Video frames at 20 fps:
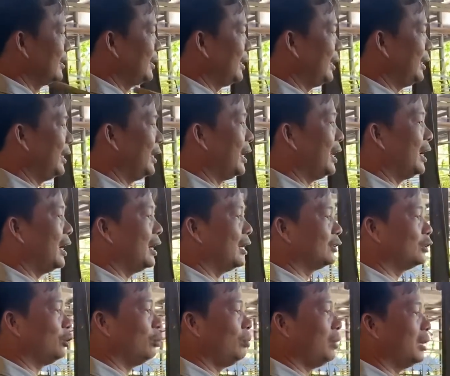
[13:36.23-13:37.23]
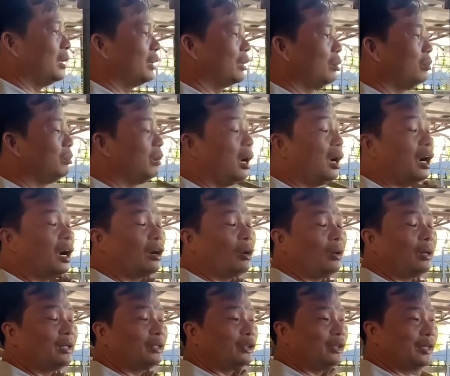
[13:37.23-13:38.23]
Thì chú Mừng cũng
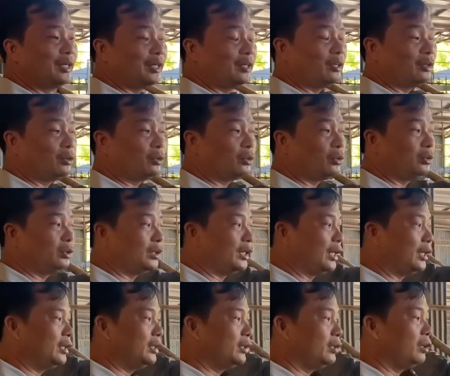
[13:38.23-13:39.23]
có cái duyên đó cô chú anh chị.